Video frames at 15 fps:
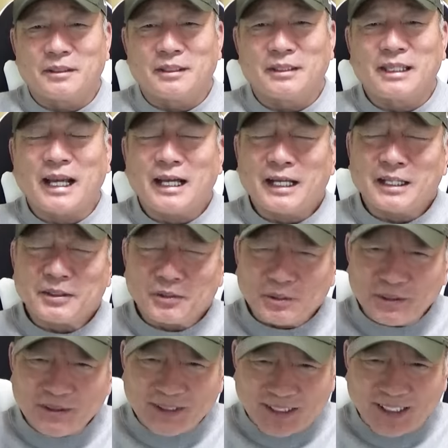だからと
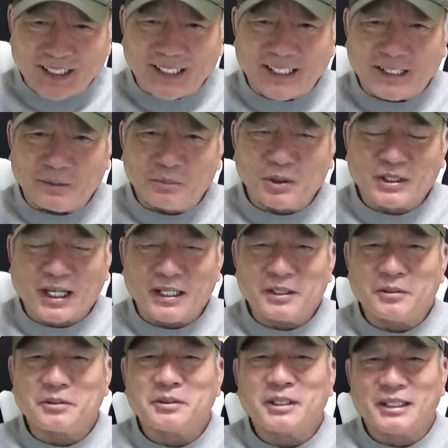いってもう体
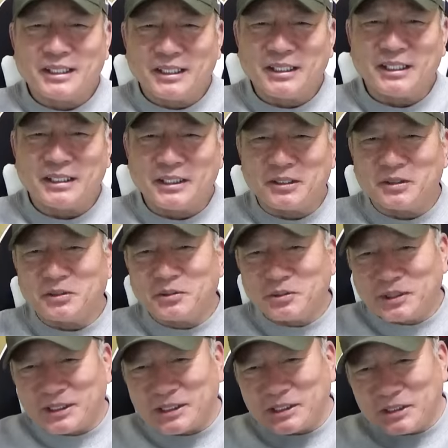力的に二刀
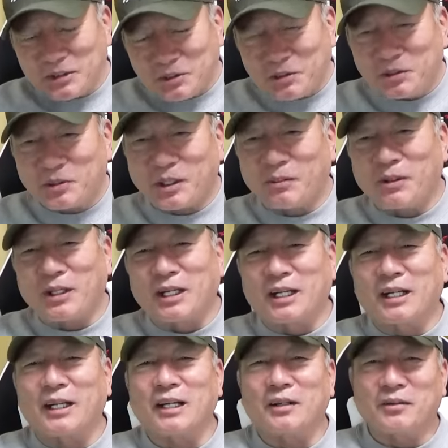流がしんどいのかもわか
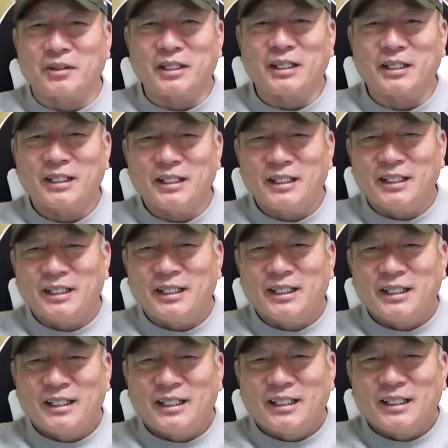らないよね、
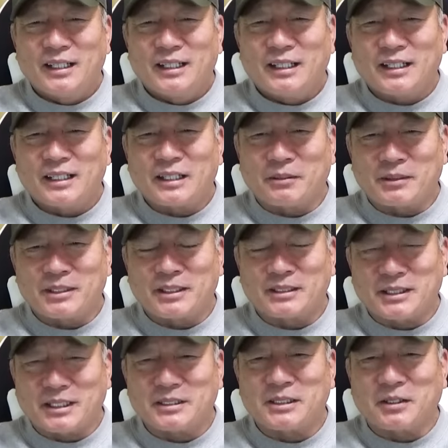山崎
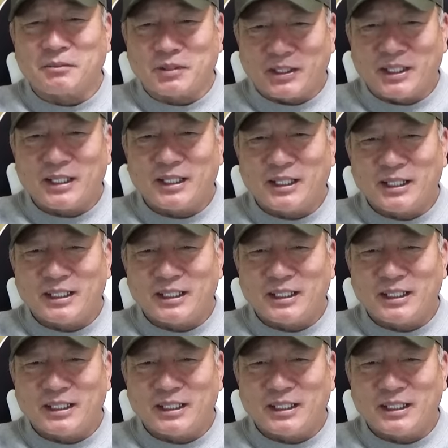福也もね。